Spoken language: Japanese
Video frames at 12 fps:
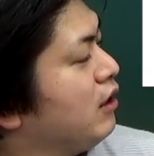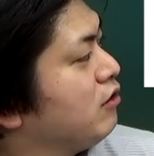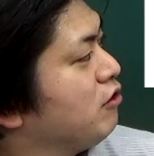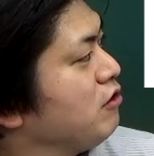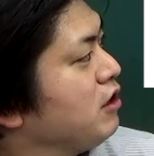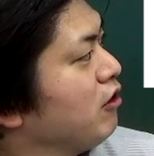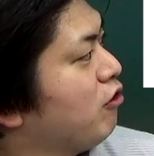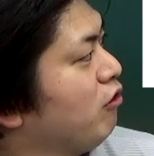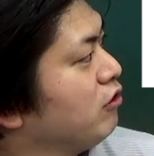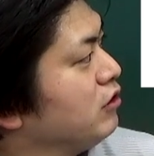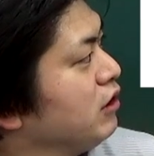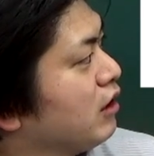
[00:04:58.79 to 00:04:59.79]
そして
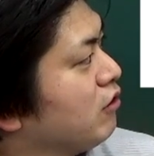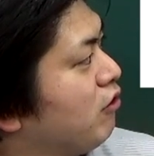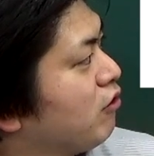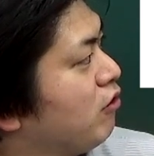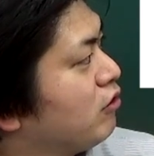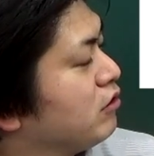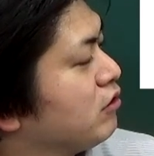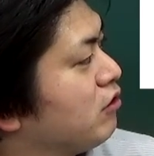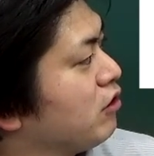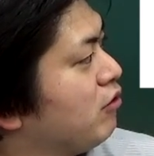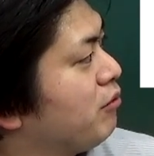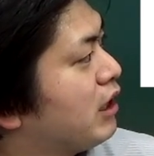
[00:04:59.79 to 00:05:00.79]
コークラと
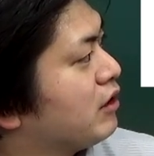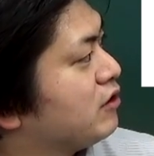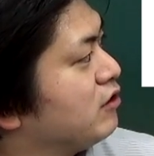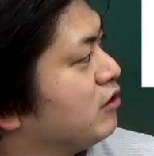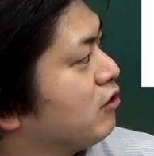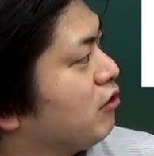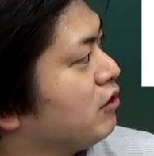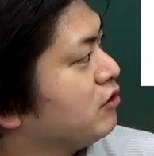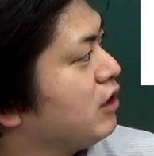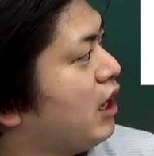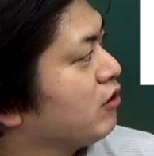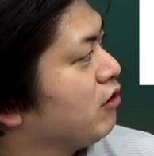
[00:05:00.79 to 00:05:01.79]
コークトリコモナスとで
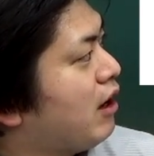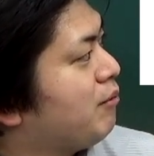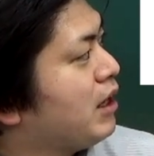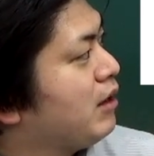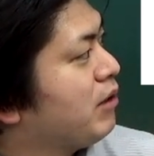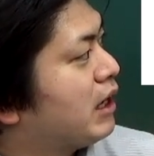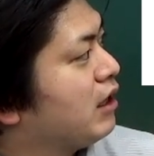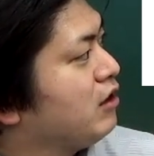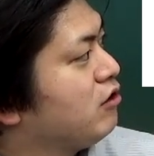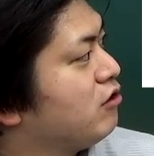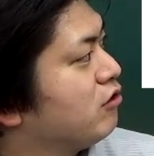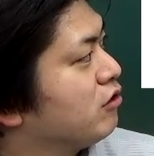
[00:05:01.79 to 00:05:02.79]
すね、あとアメーバ原
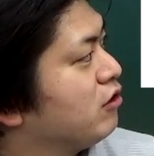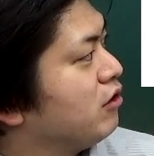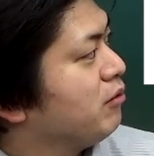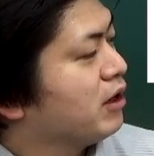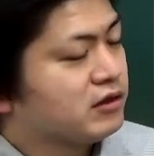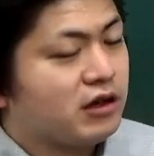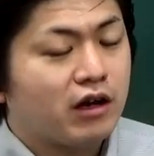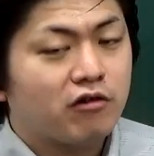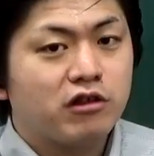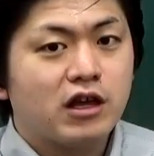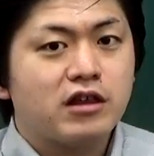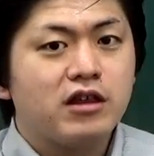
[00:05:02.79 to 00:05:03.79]
虫というのがいますね。
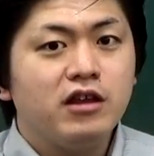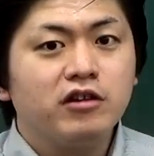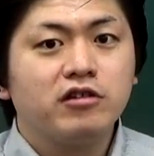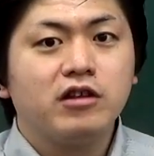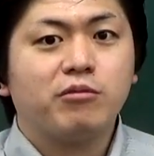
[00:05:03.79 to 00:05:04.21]
こちらシニクに